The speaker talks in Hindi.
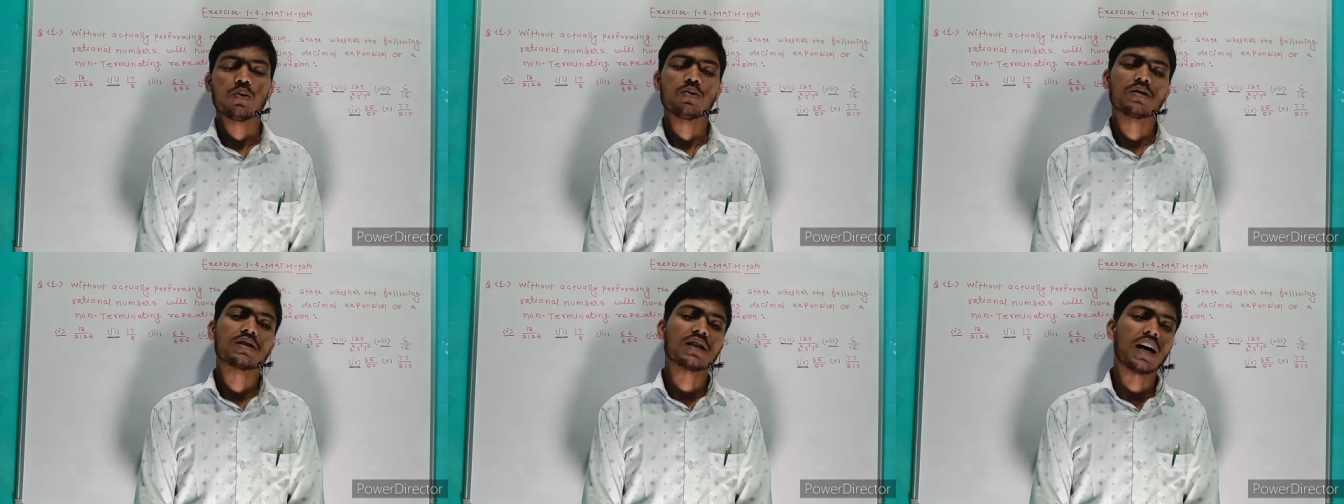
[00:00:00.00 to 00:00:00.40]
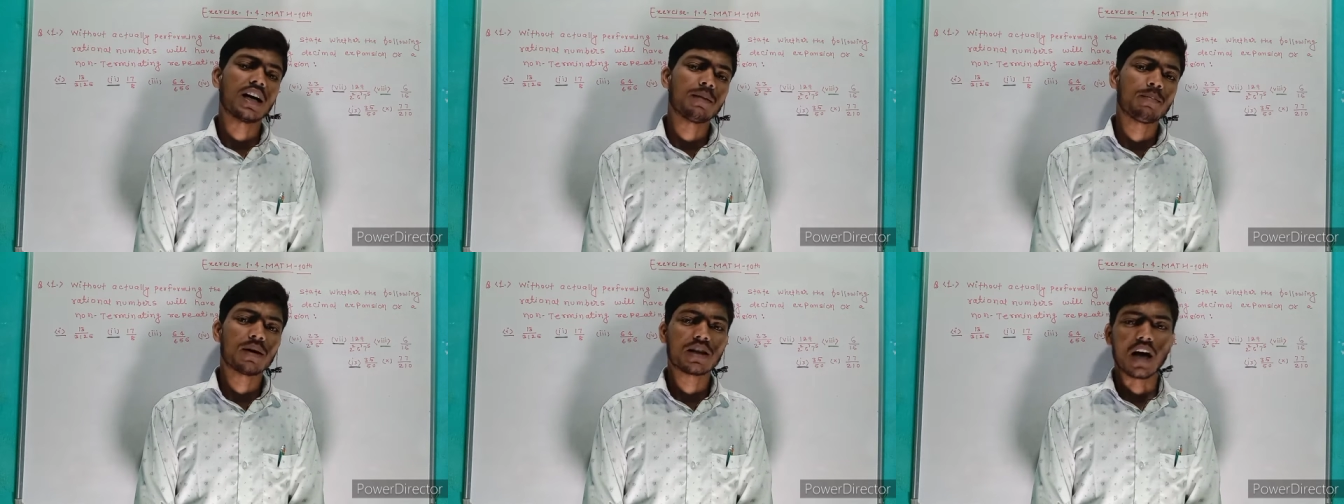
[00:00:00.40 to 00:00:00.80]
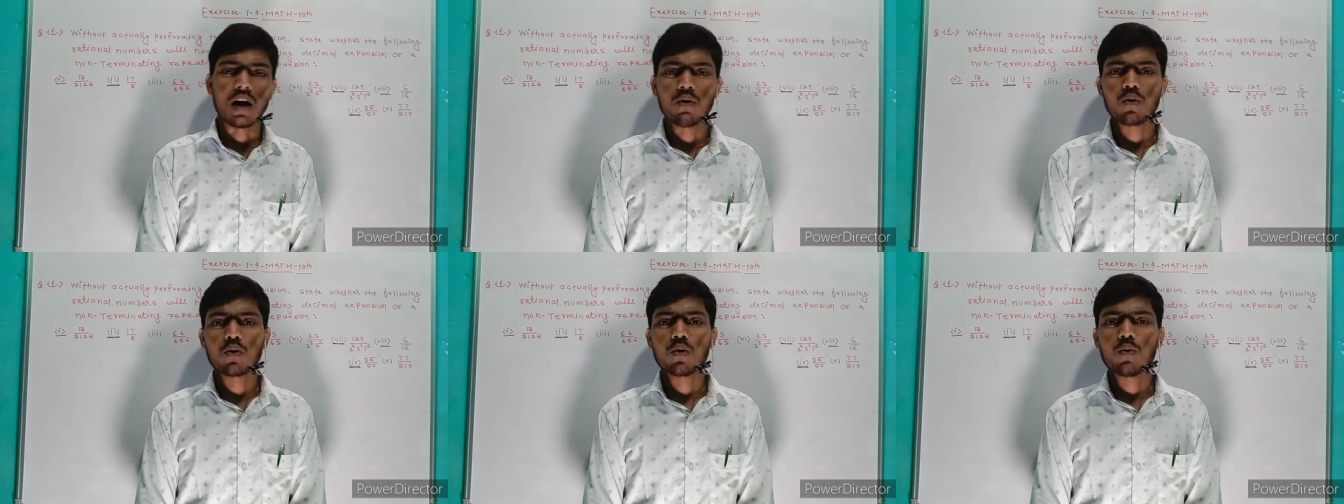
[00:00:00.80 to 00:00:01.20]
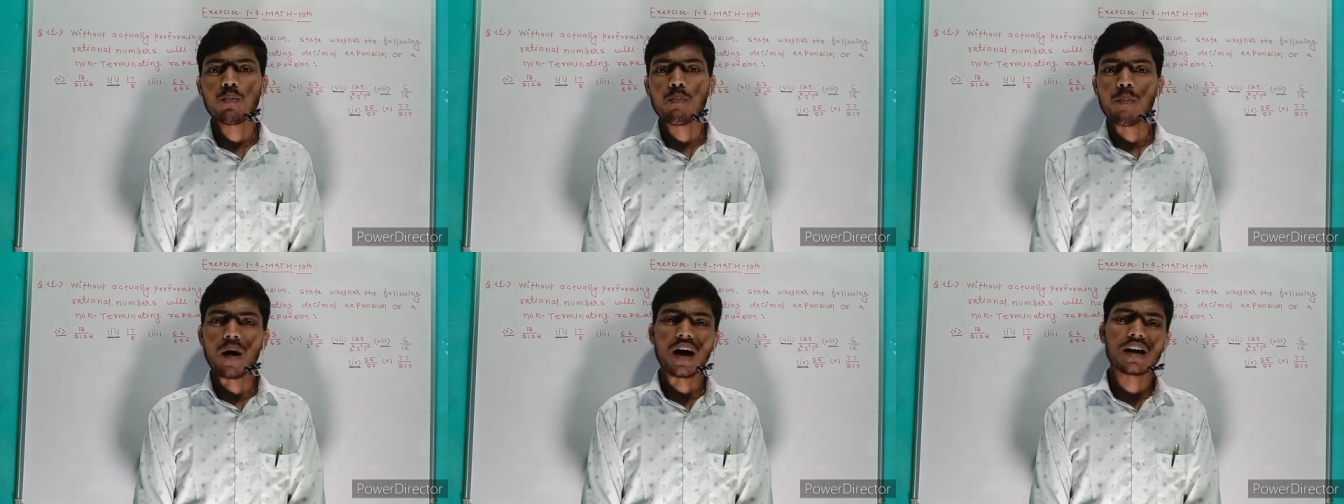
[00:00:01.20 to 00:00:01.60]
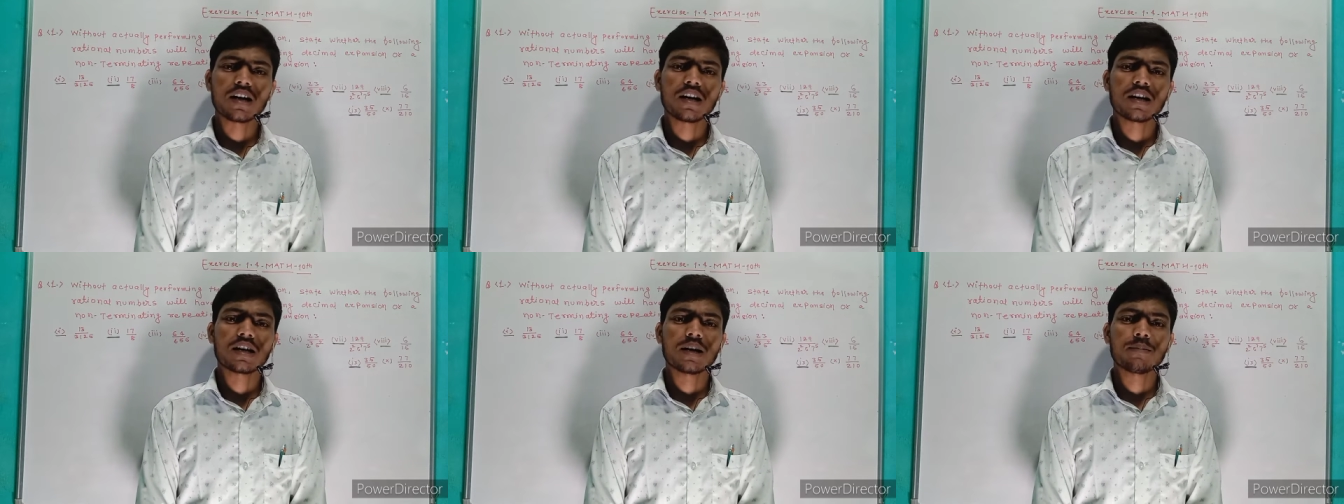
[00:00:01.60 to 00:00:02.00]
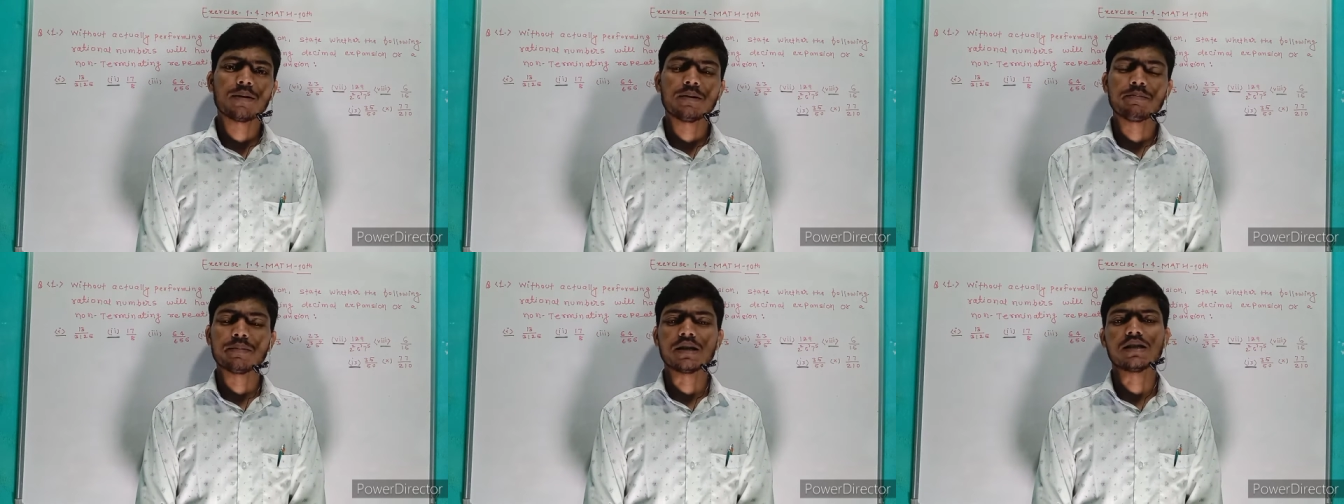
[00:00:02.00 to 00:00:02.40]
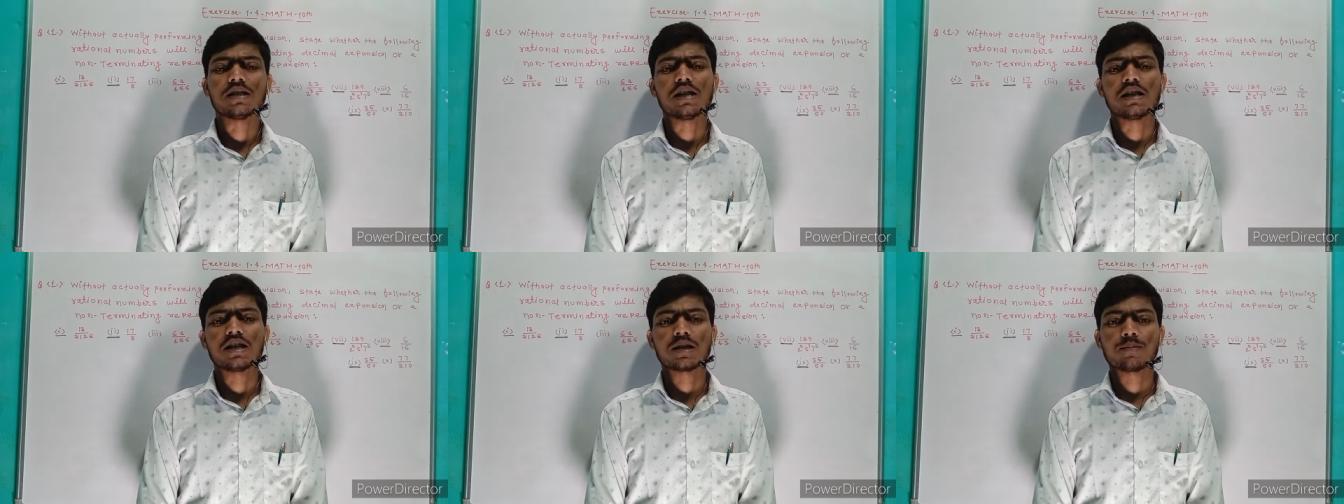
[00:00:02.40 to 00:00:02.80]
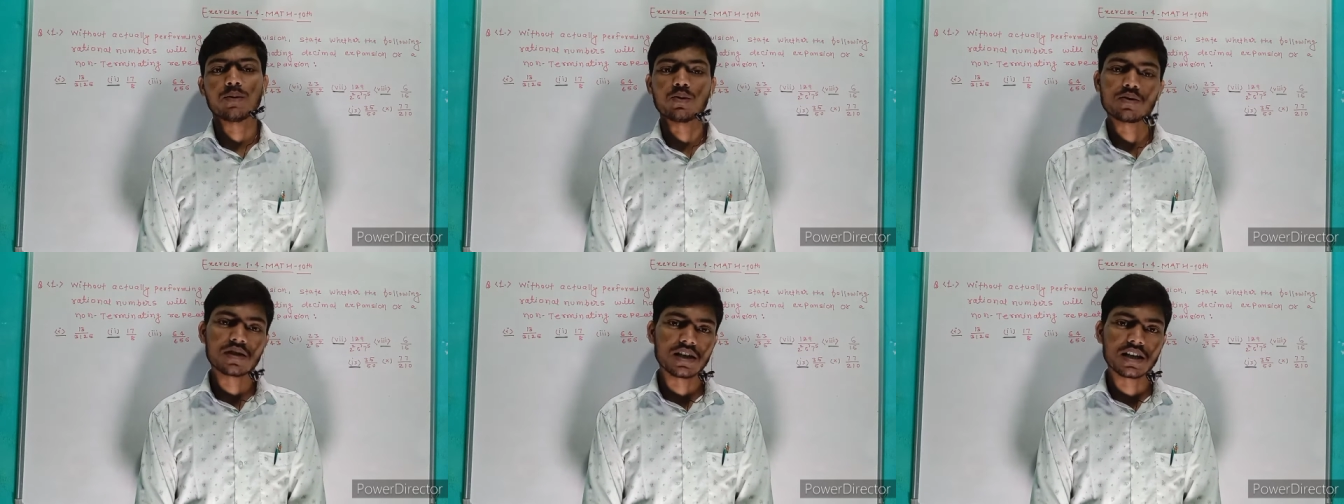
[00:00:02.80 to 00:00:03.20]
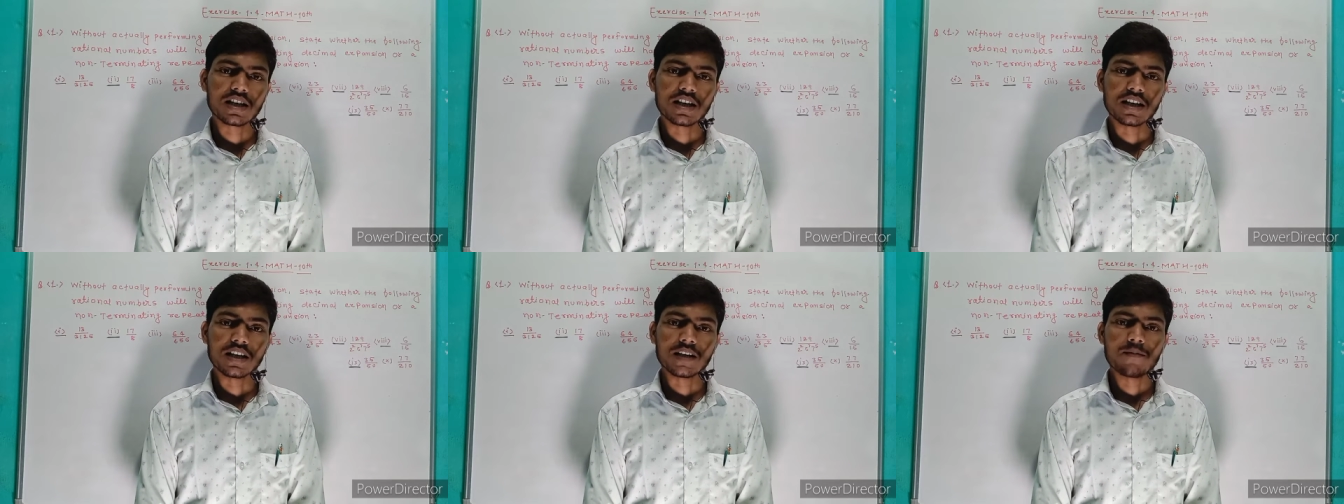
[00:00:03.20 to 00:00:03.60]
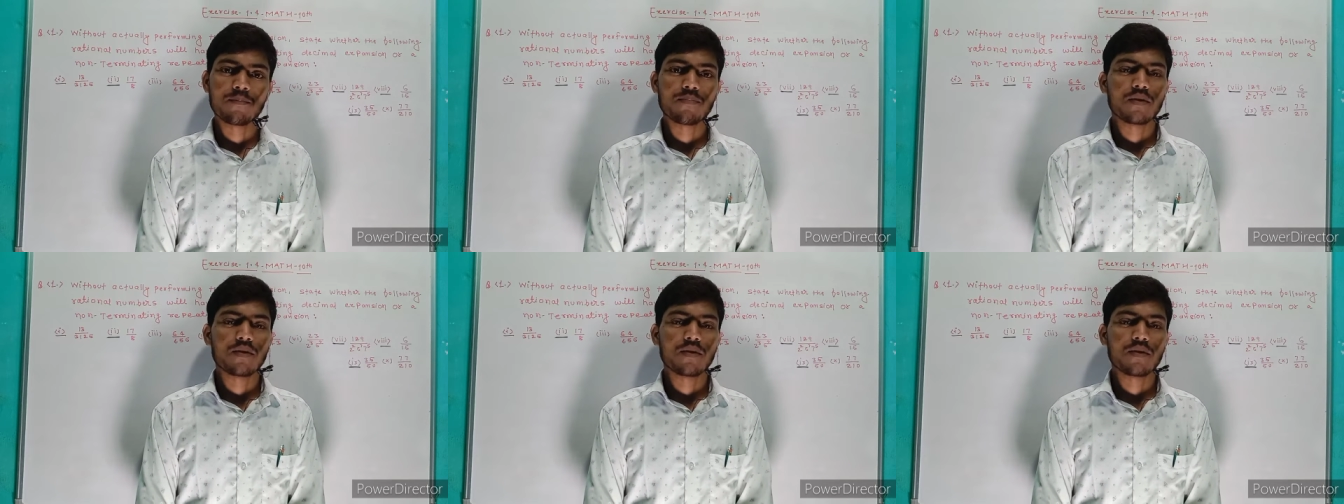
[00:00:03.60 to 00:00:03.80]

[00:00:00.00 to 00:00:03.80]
उन सारे बाधाओं को पार करके अपनी मंजिल तक पहुंचने के लिए